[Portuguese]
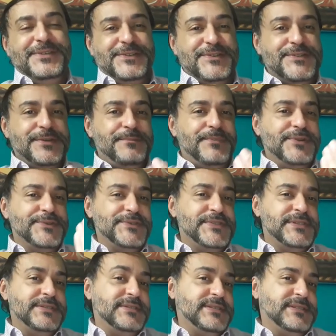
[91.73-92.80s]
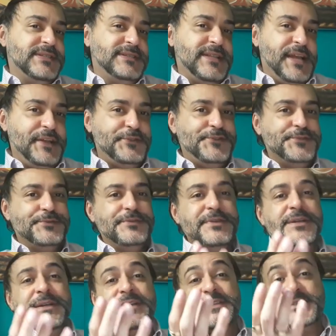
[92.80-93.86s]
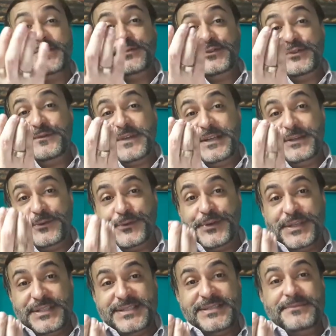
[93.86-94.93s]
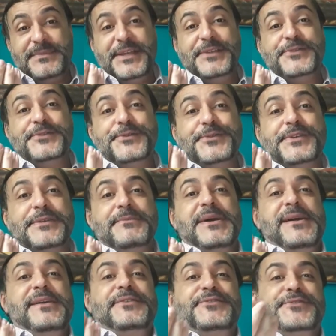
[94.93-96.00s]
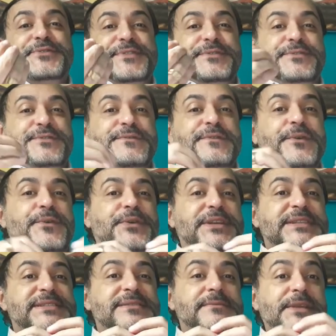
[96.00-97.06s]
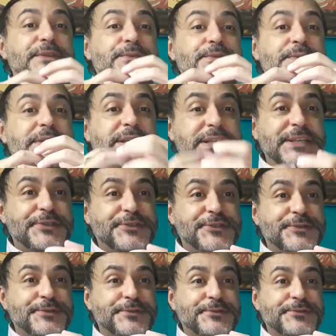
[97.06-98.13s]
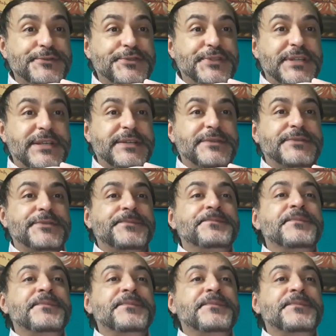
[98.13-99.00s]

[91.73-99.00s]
Eu só posso ser zetético se eu tiver o conhecimento dogmático, se eu tiver o conhecimento crítico do direito.